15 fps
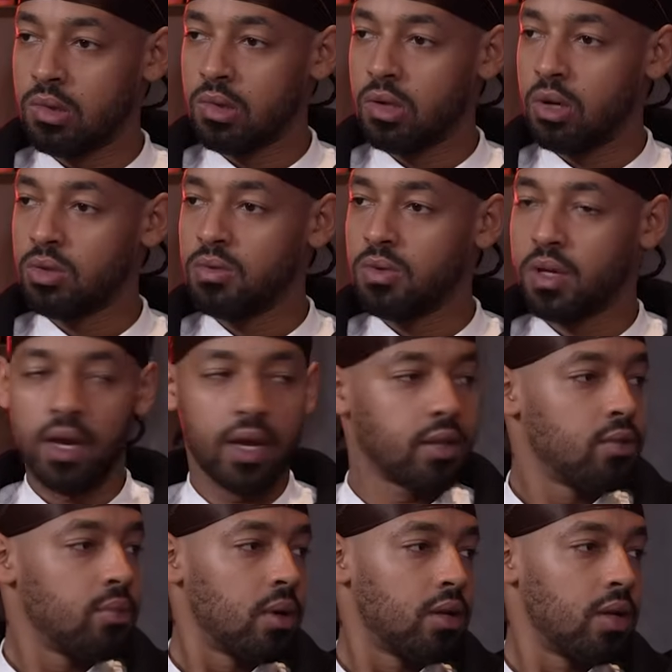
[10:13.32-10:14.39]
Genauso wie
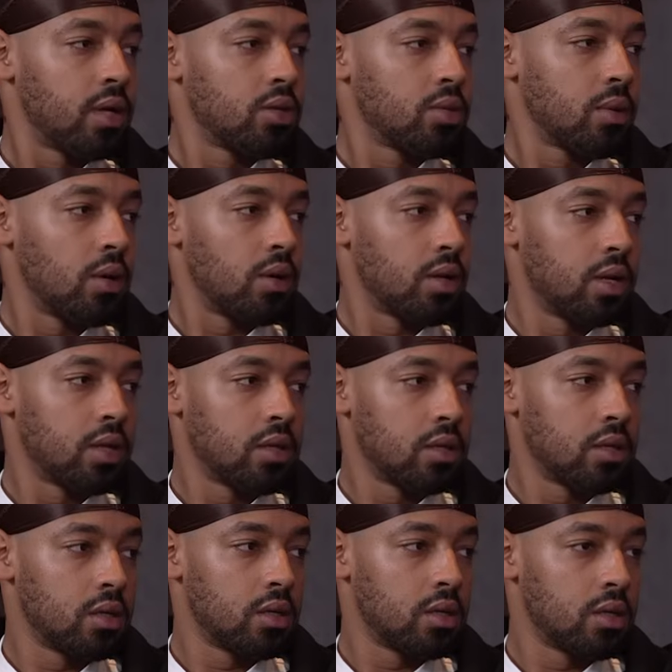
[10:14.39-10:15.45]
Cat über Ding gesprochen hat,
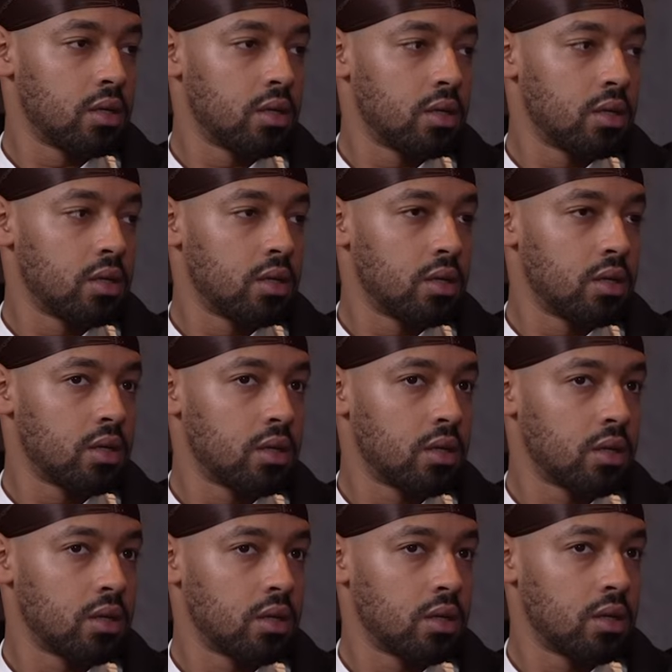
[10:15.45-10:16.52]
äh,
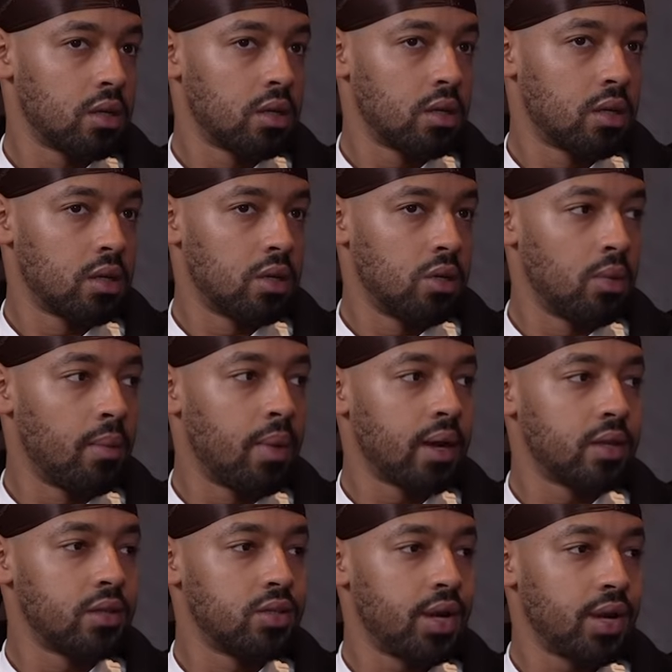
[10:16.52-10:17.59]
über
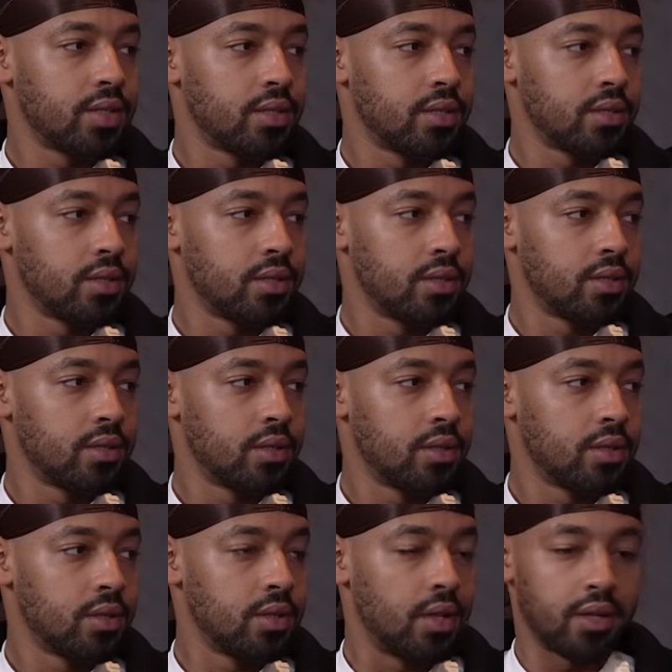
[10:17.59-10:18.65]
Michael Jackson
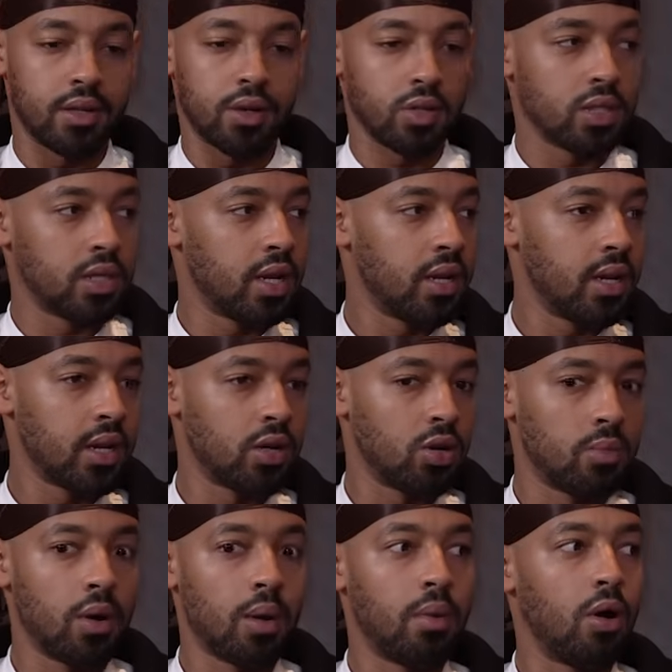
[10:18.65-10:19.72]
der hat ihn
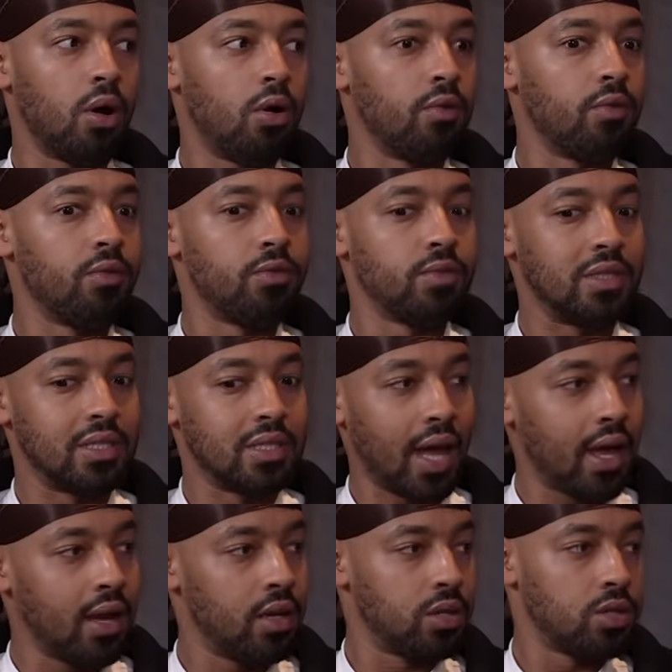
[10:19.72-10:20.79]
auseinandergenommen, aber auf
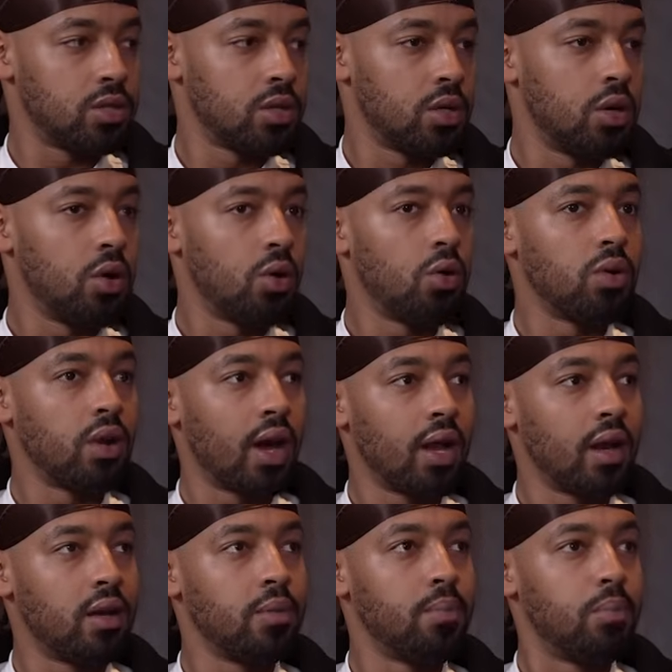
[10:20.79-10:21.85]
stylisch und
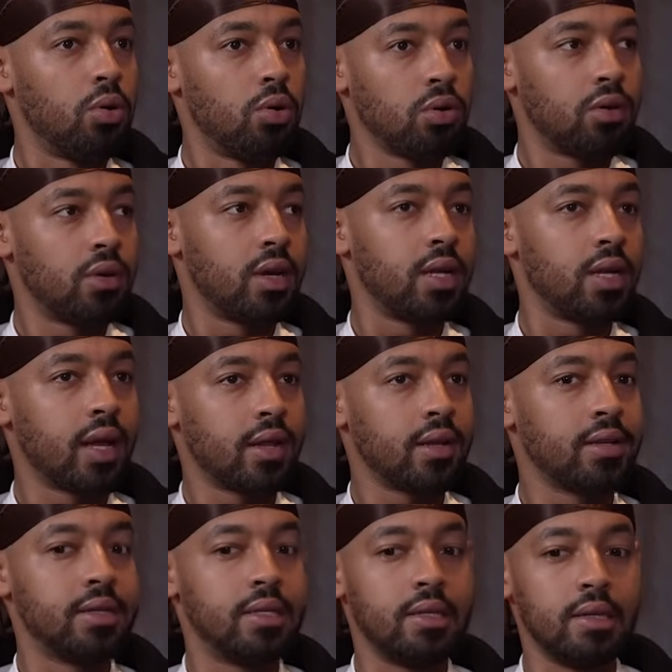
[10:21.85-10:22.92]
alle Punkte
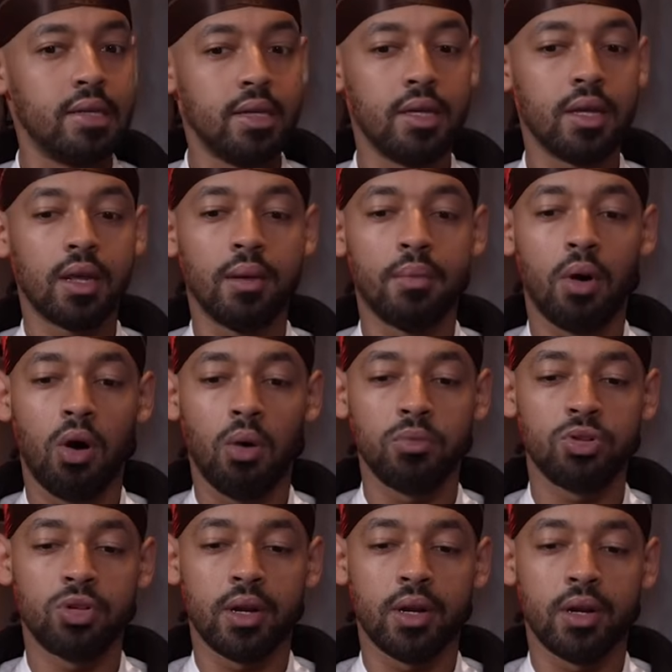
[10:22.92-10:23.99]
genannt, die im Raum
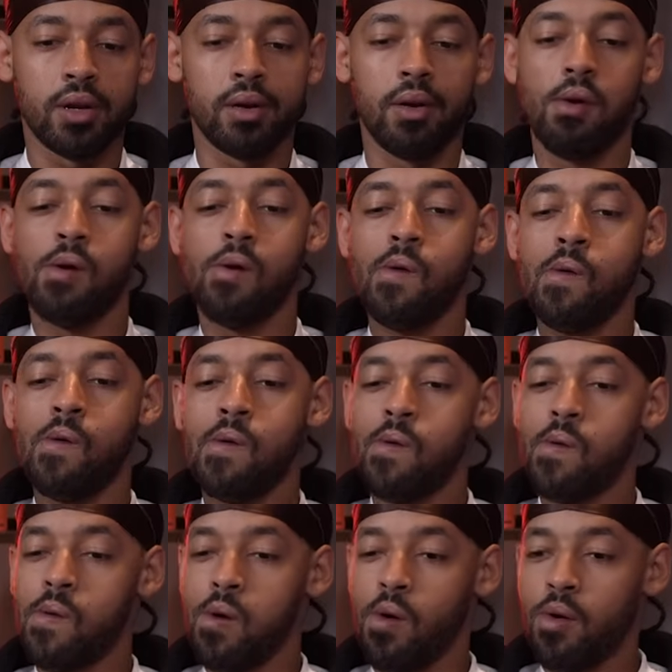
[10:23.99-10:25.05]
standen.
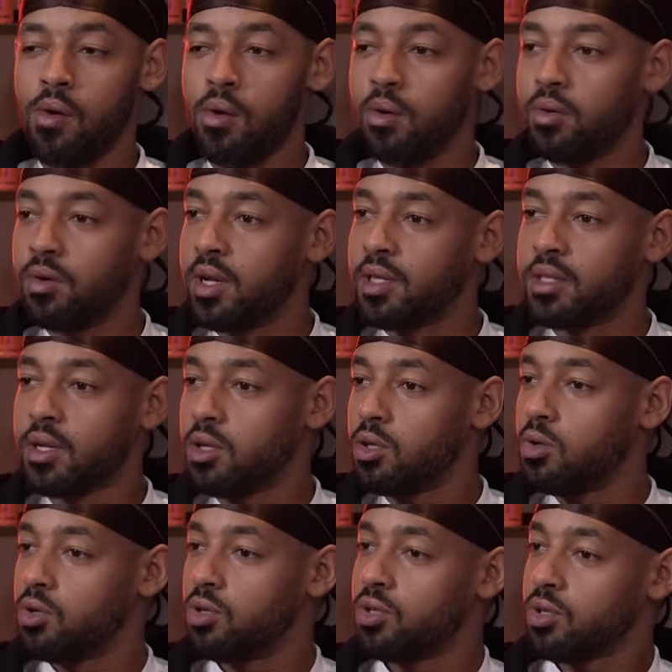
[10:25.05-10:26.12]
Und der ist da
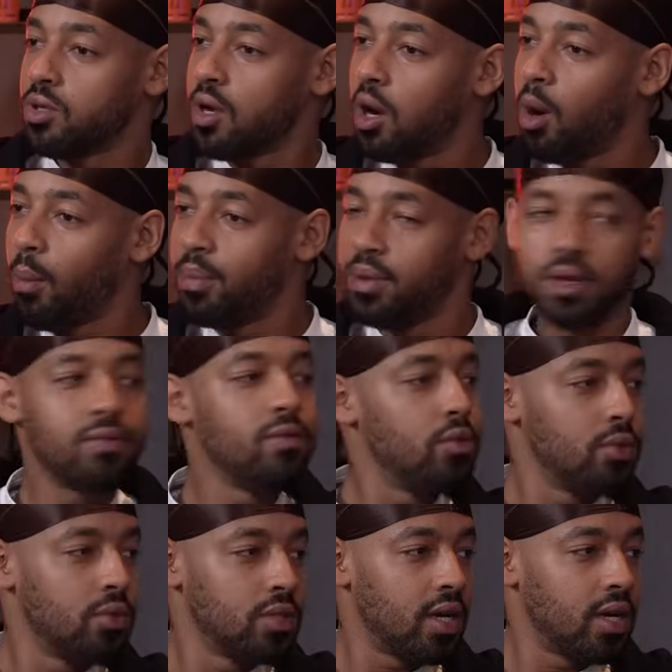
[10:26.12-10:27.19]
durchgaloppiert, wie
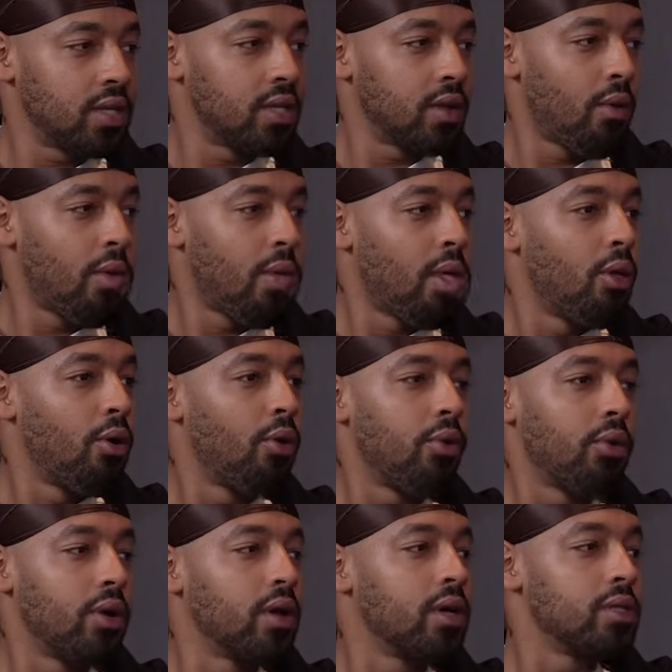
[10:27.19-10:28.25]
du gesagt, ja, genau,
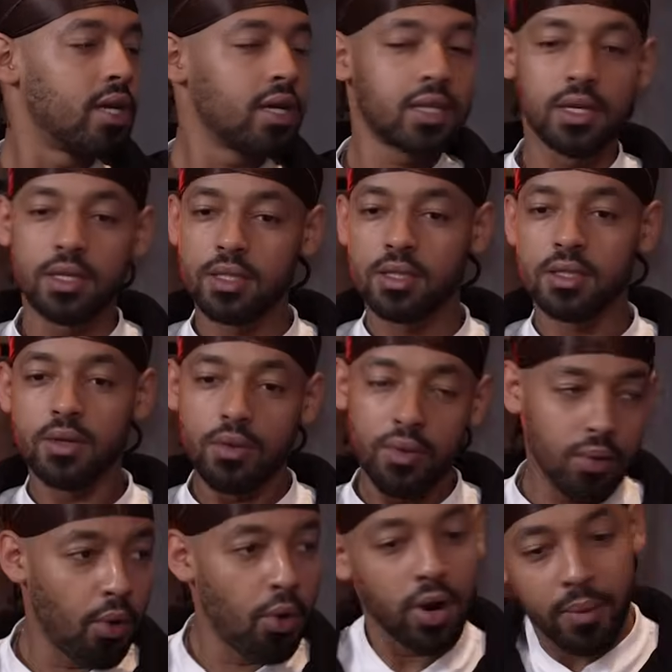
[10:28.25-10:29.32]
äh, gesagt hast. Ja,
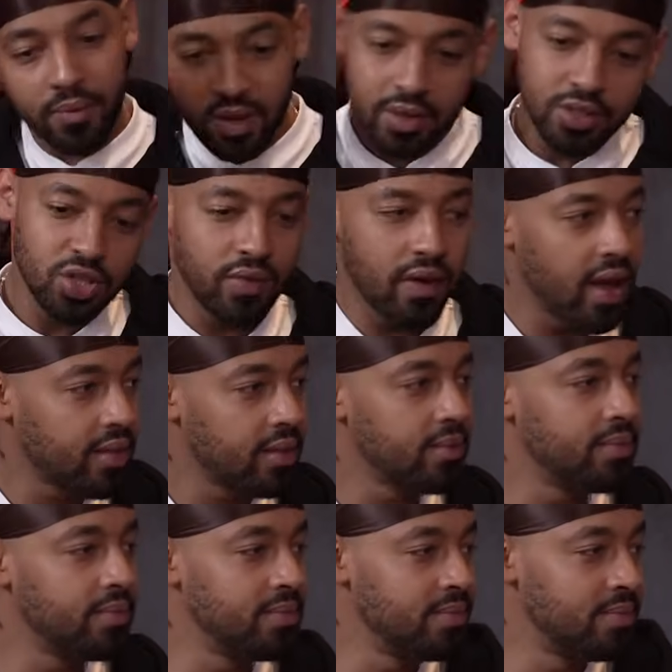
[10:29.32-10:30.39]
hat, den Rant hat er sich
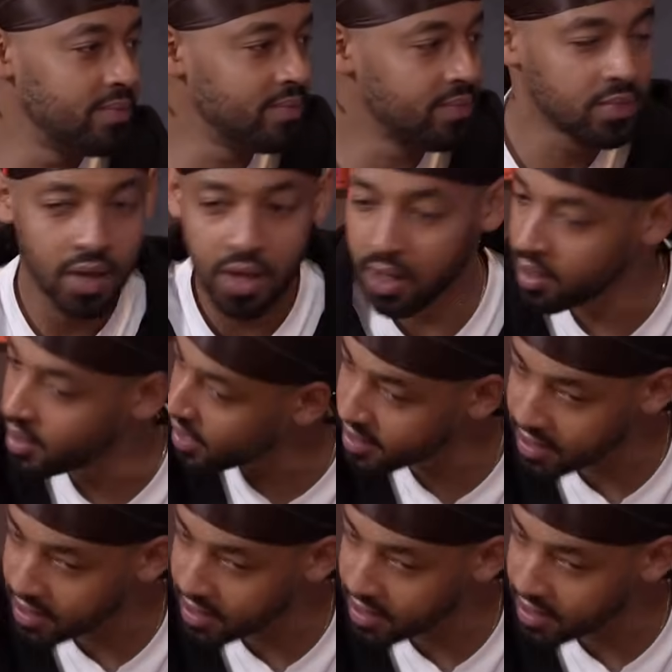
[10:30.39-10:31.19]
vorbereitet, Bruder. ja,